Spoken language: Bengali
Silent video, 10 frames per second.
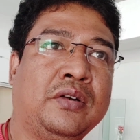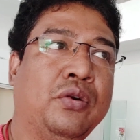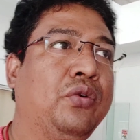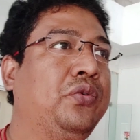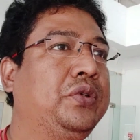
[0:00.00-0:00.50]

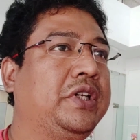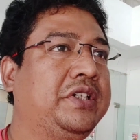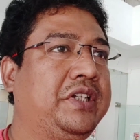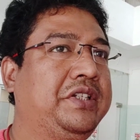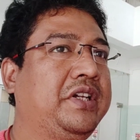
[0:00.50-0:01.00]
রোড টু
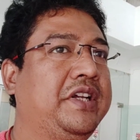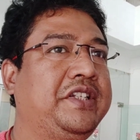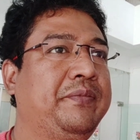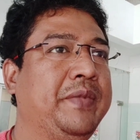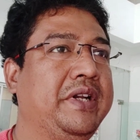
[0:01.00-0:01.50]
সাকসেস যে
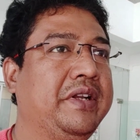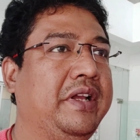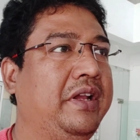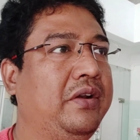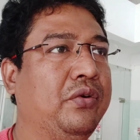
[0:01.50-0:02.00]
অ্যাচিভমেন্টে
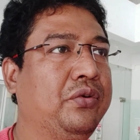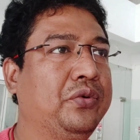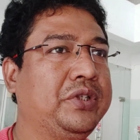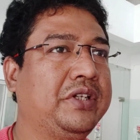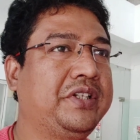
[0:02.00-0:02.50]
রোড
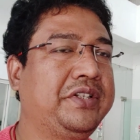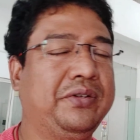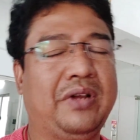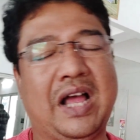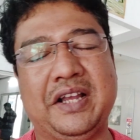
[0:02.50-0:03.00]
টু সাকসেস
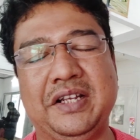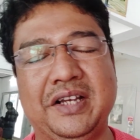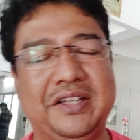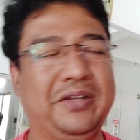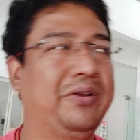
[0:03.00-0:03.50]
ছিল আগে
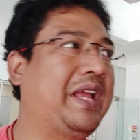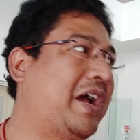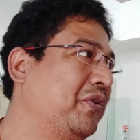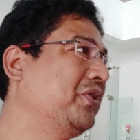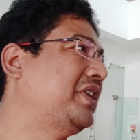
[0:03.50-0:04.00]
যা ছিল
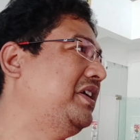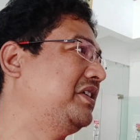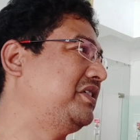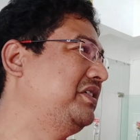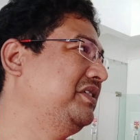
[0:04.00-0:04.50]
এখনও তাই
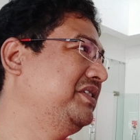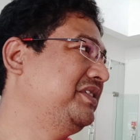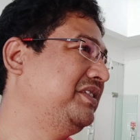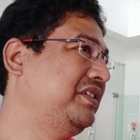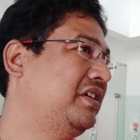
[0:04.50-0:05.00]
আছে
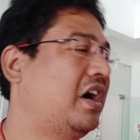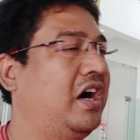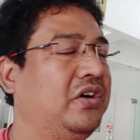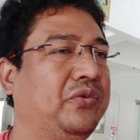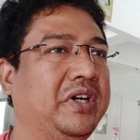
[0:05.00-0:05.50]

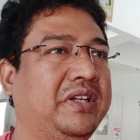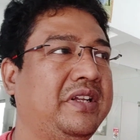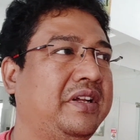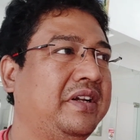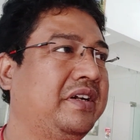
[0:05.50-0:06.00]
হার্ডওয়ার্ক
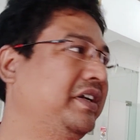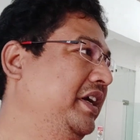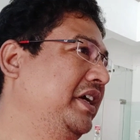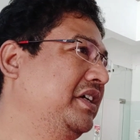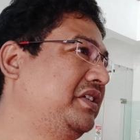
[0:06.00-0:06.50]

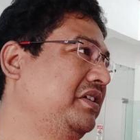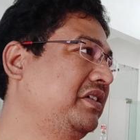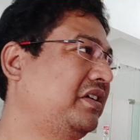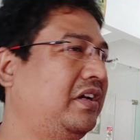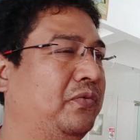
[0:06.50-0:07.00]
ডেডিকেশন
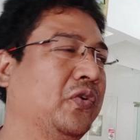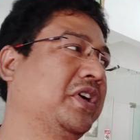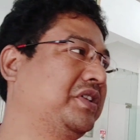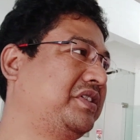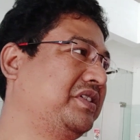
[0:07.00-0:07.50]

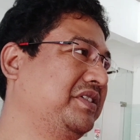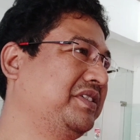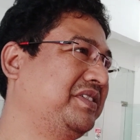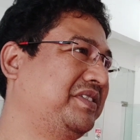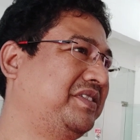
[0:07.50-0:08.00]
ফোকাস
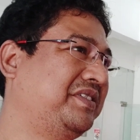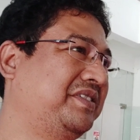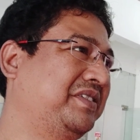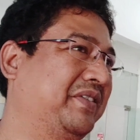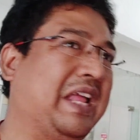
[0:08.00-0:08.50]

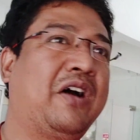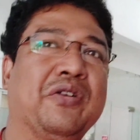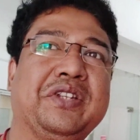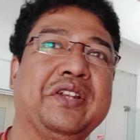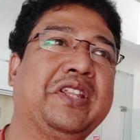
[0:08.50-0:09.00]
মানে
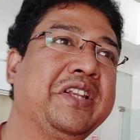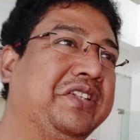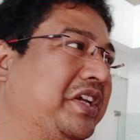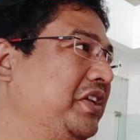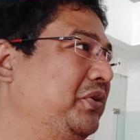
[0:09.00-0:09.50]
এখন যে দিন
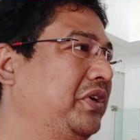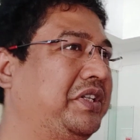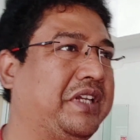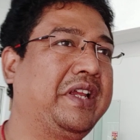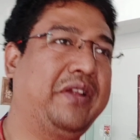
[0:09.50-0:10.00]
চেঞ্জ
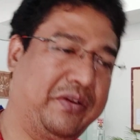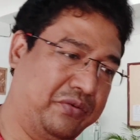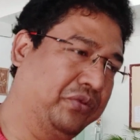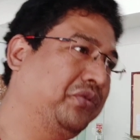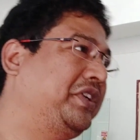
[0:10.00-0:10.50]
হয়েছে
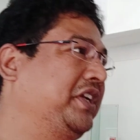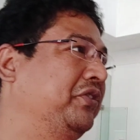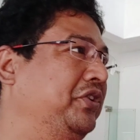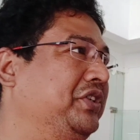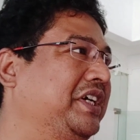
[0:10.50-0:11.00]
নতুন
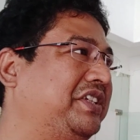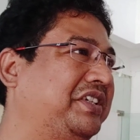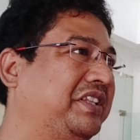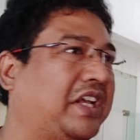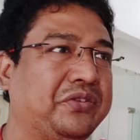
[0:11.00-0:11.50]
টেকনোলজি
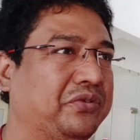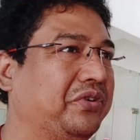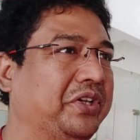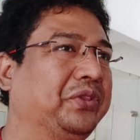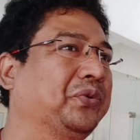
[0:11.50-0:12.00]
আছে তার জন্য
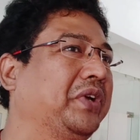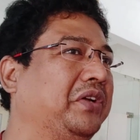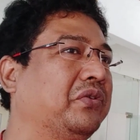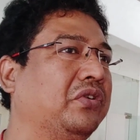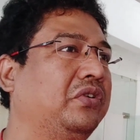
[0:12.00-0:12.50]
কিন্তু এই
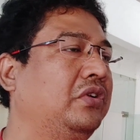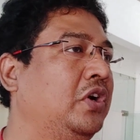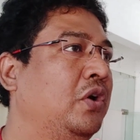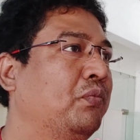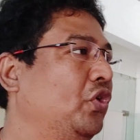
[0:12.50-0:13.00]
কোনো
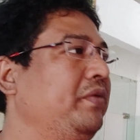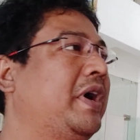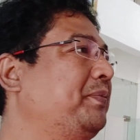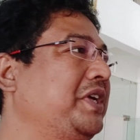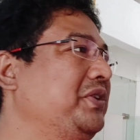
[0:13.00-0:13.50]

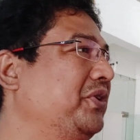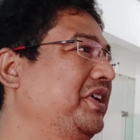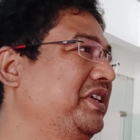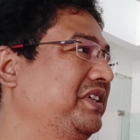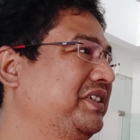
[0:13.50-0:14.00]
পরিমাপ চেঞ্জ
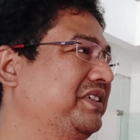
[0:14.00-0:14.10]
হয়নি